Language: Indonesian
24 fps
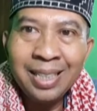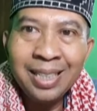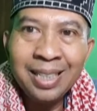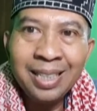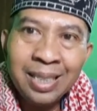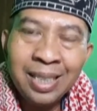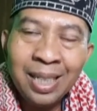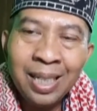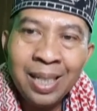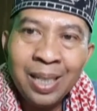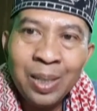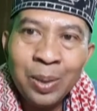
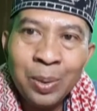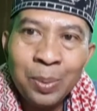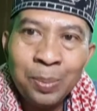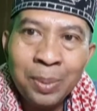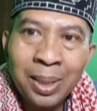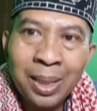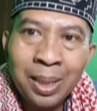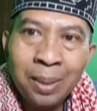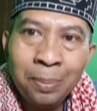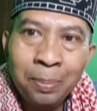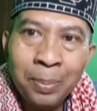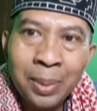selalu
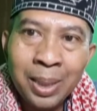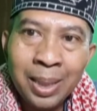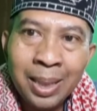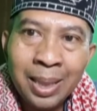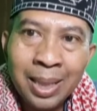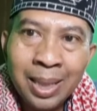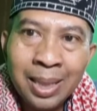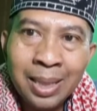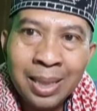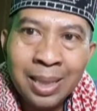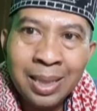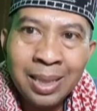
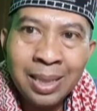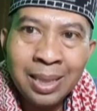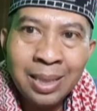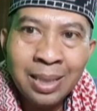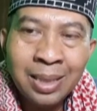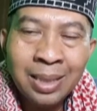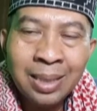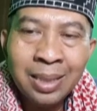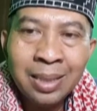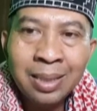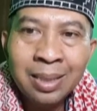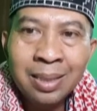menampilkan
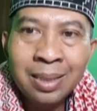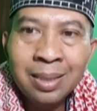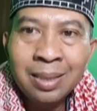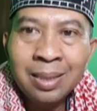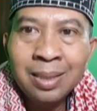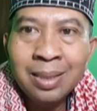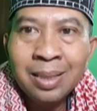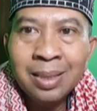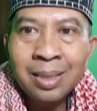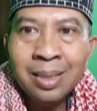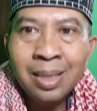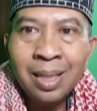
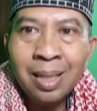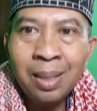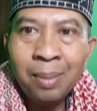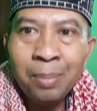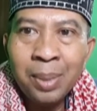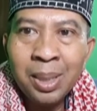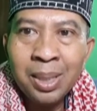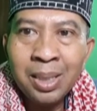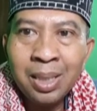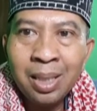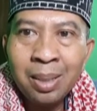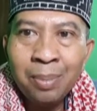
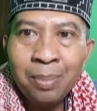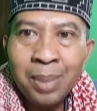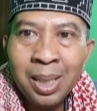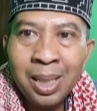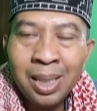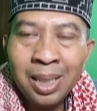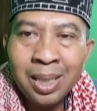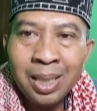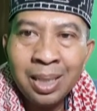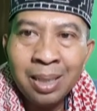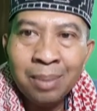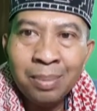Ceramah-ceramah
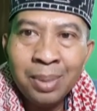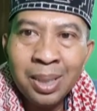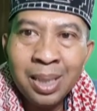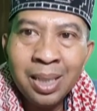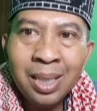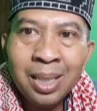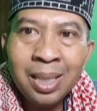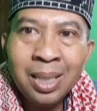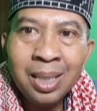agama